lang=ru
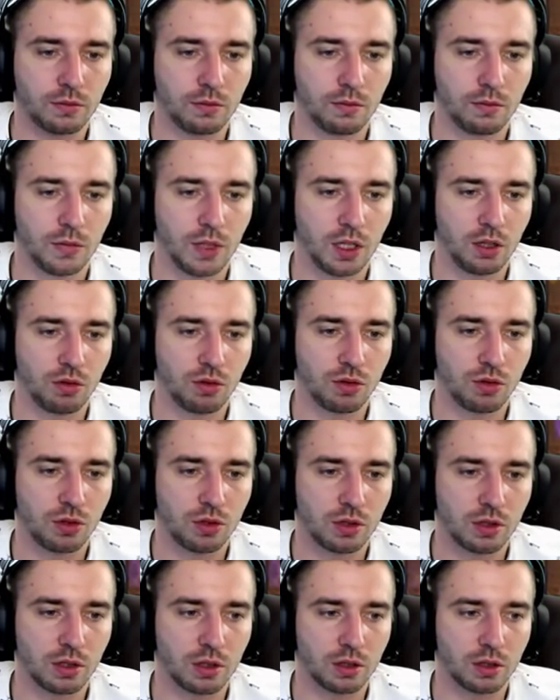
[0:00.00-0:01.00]
не
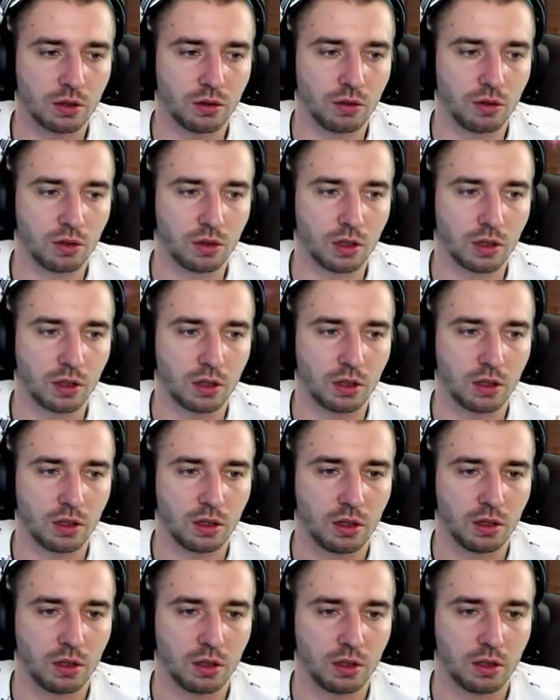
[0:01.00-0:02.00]
хочется это долго
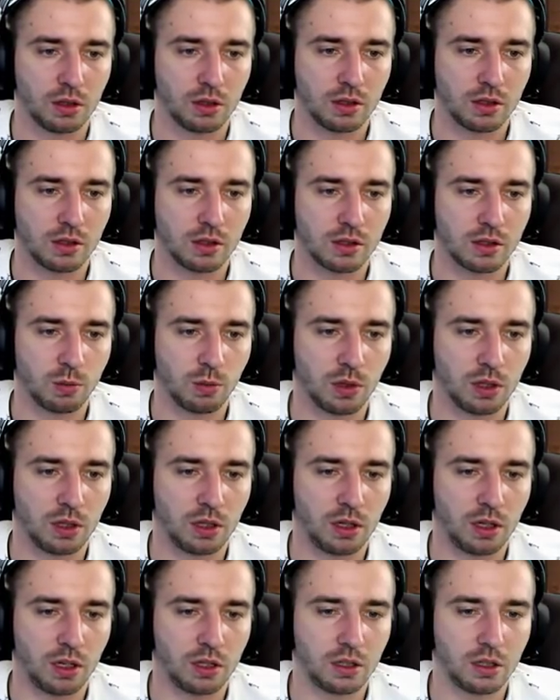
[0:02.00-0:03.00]

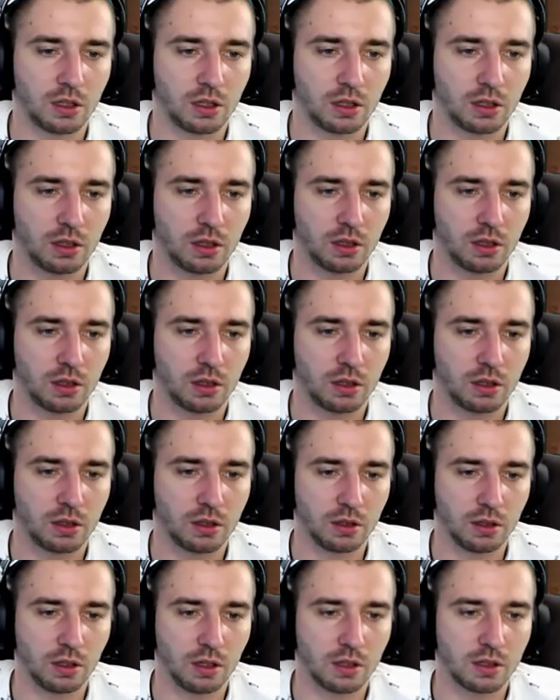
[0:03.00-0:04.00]
смотреть
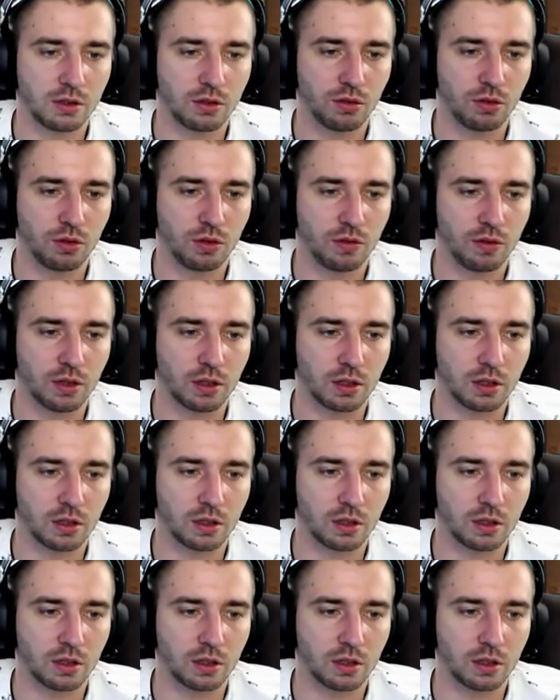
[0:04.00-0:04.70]
на основе.